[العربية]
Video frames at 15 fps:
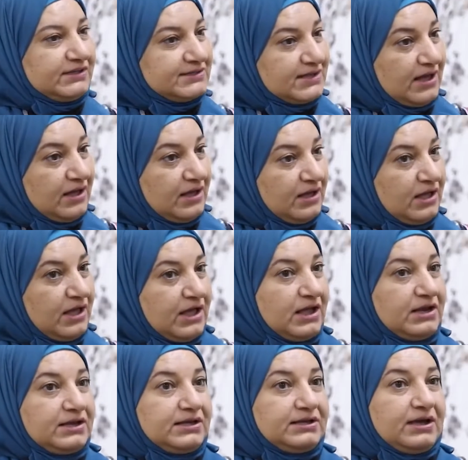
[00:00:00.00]
9
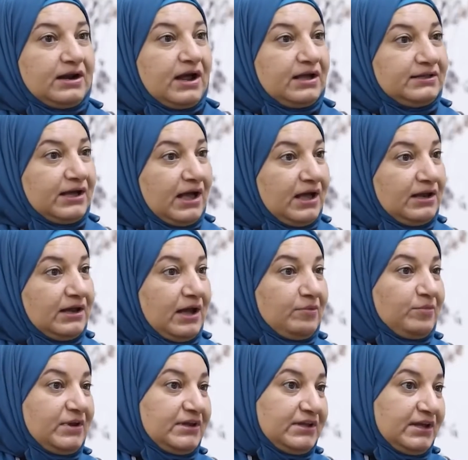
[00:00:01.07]
اللي هي رادعة
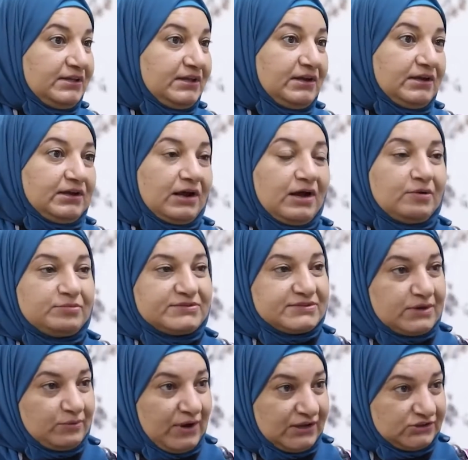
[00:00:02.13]
لعملية الإكراه
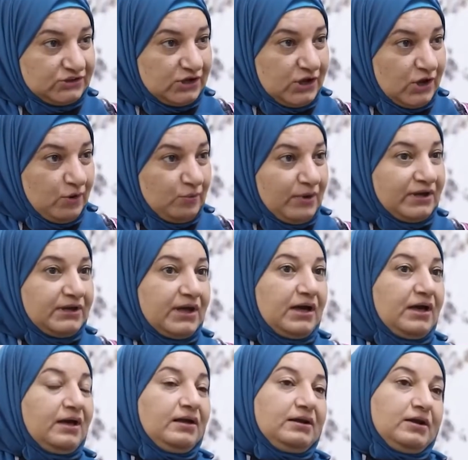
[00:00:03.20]
بالزواج
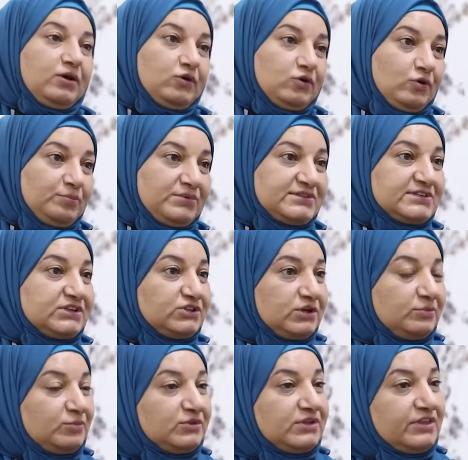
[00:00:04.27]
وهي الحكم
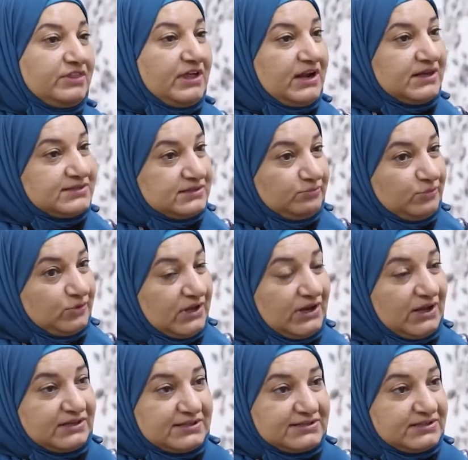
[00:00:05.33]
بالسجل لمدة ثلاث مدة
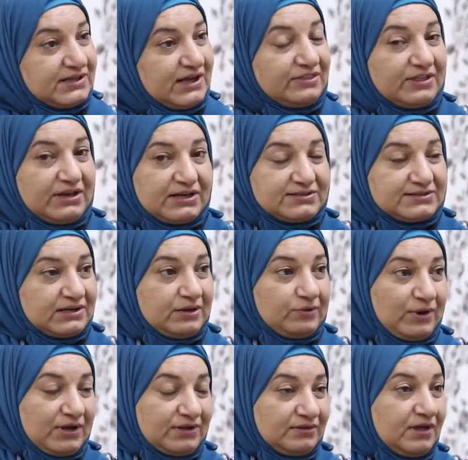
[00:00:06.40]
لا تزيد عن ثلاث
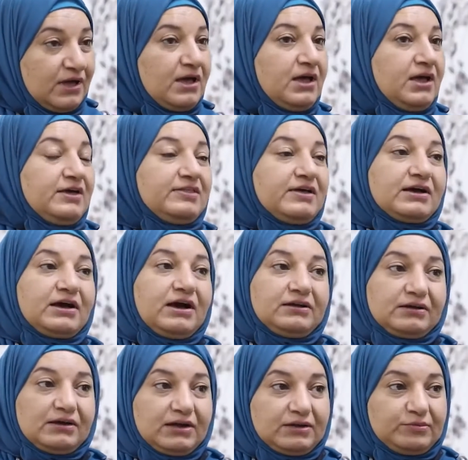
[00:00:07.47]
سنوات إذا
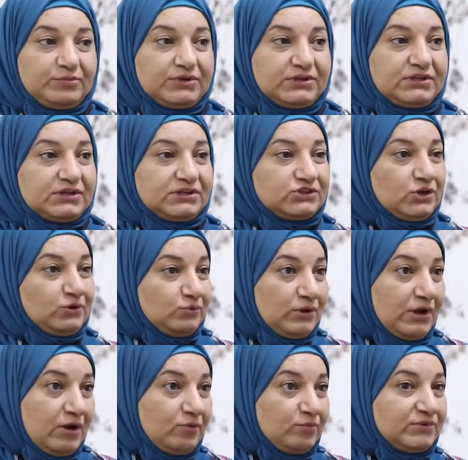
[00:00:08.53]
كان قريب من الدرجة
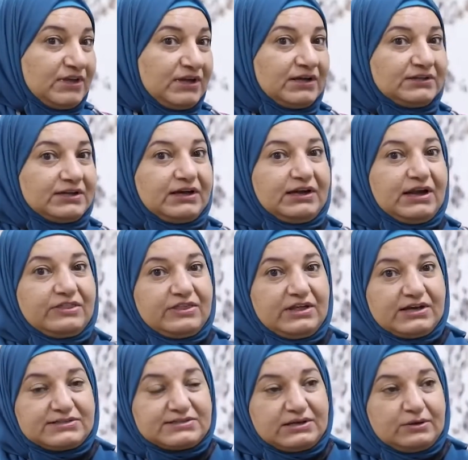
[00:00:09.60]
الأولى ومدة لا تقل عن
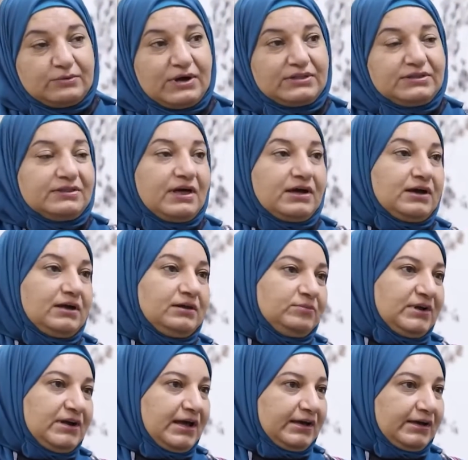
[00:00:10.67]
ثلاث سنوات إذا كان
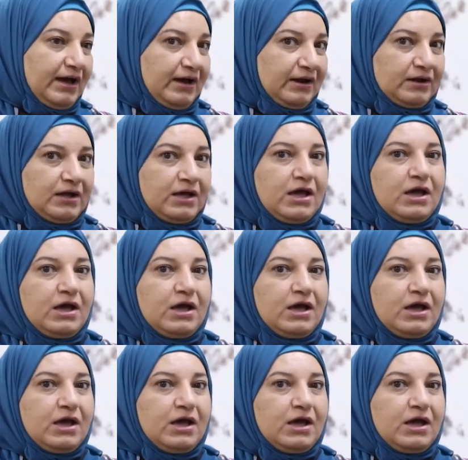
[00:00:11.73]
من الأغيار